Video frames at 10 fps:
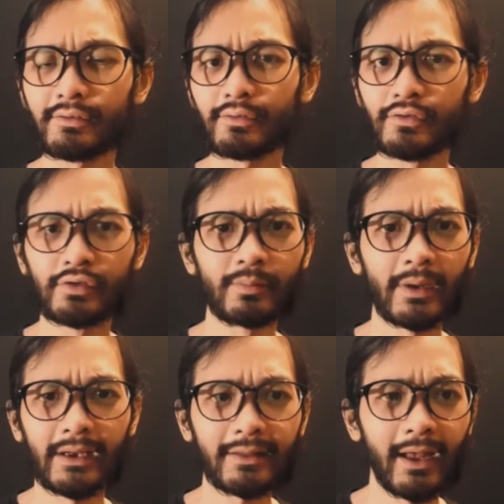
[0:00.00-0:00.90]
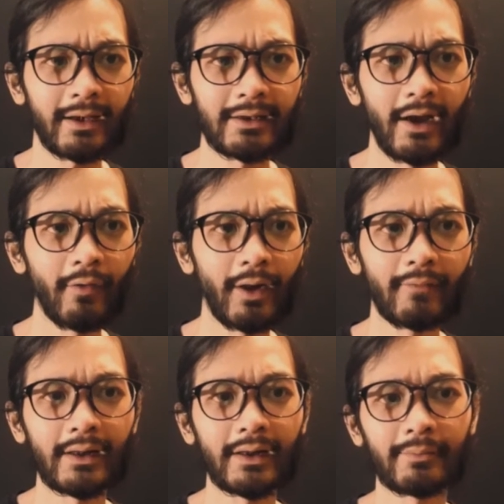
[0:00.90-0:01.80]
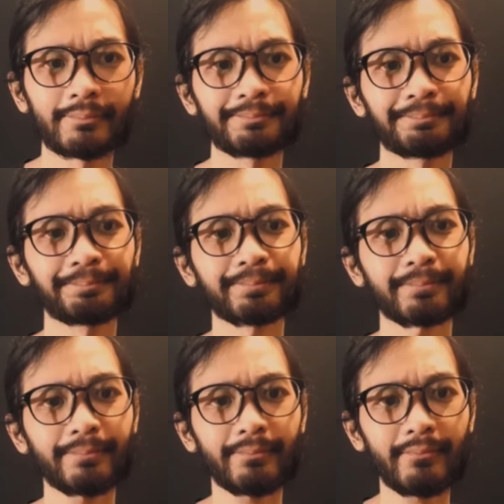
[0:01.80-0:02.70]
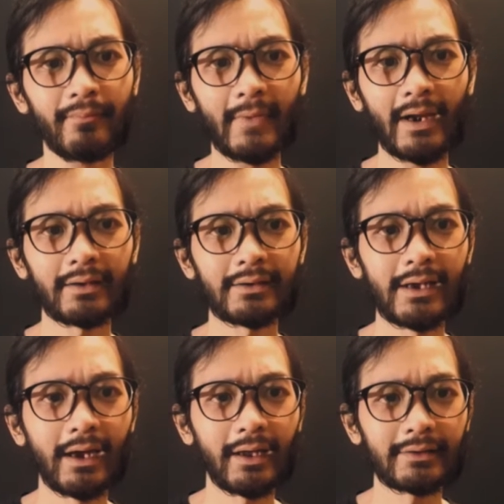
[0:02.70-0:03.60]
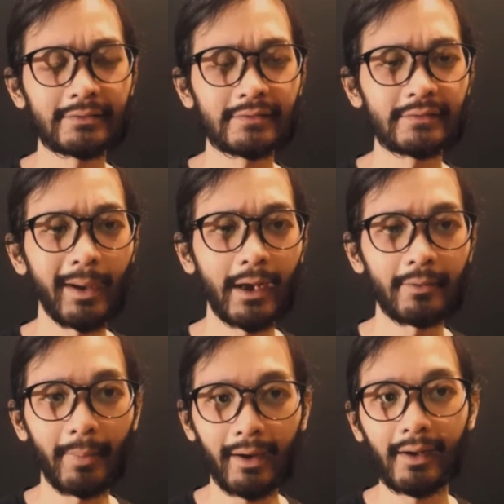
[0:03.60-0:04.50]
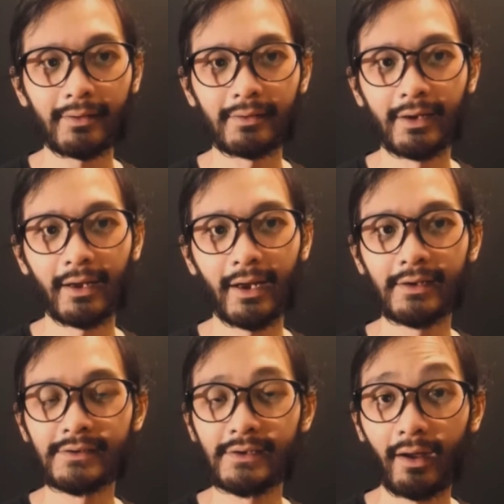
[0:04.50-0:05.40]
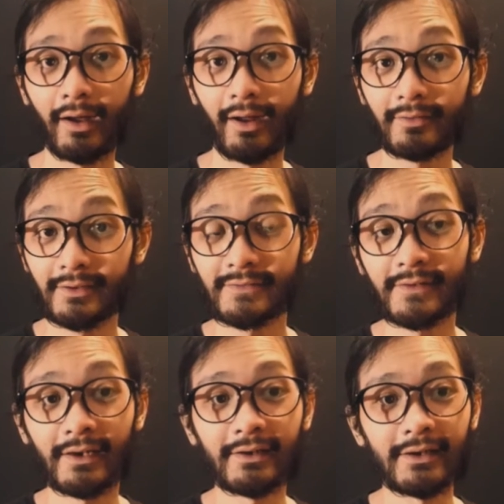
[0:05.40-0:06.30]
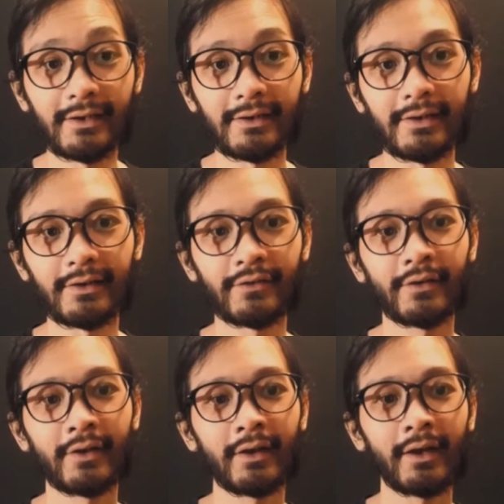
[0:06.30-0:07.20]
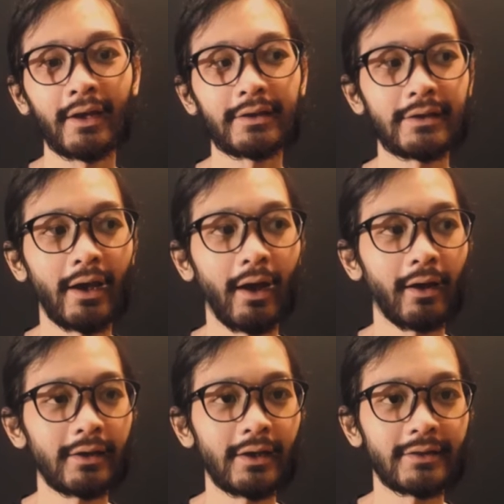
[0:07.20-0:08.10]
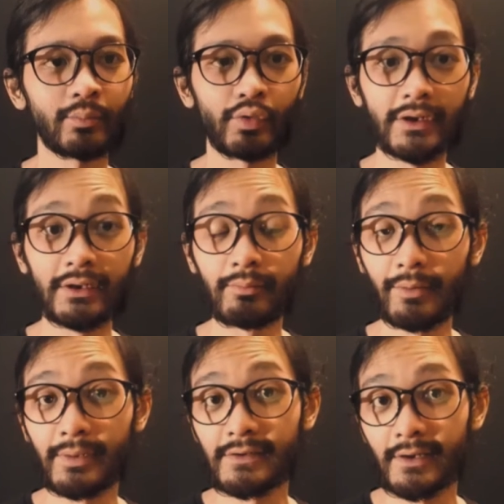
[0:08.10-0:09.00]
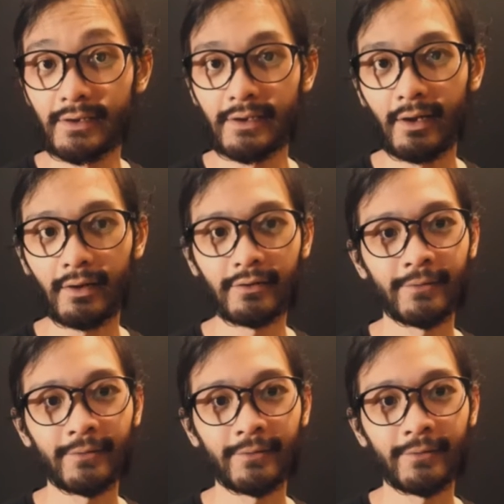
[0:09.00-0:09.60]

7 menitan di awal film dan semakin parah dengan adanya karakter Sandy ini yang ia temui di mimpinya dia